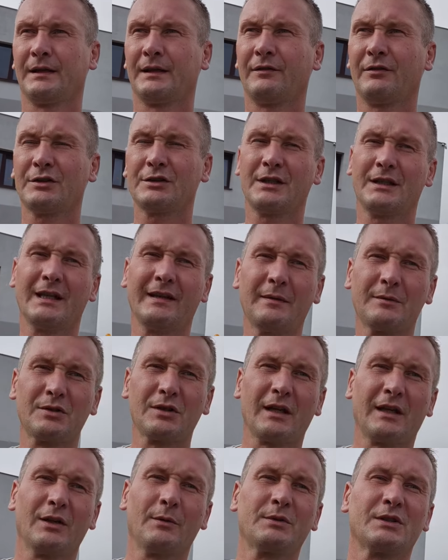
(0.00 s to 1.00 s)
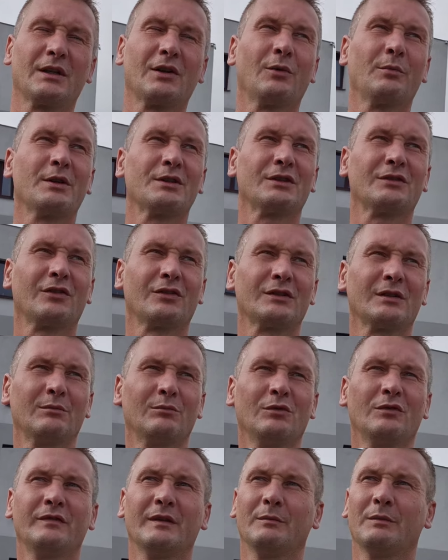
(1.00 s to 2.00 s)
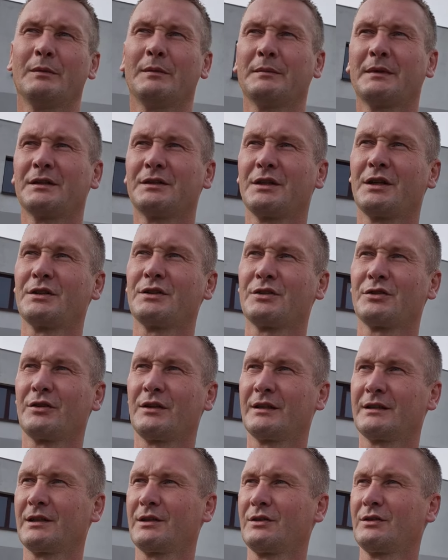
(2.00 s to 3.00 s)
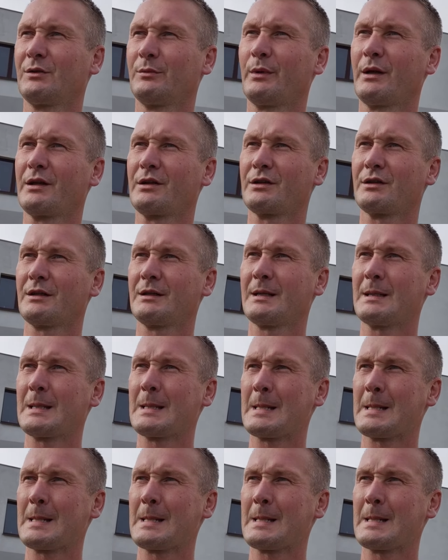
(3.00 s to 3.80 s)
Właśnie nie wiem, czy ja dobrze robię, że to o tym mówię, bo mam nadzieję, że żona tego nie obejrzy,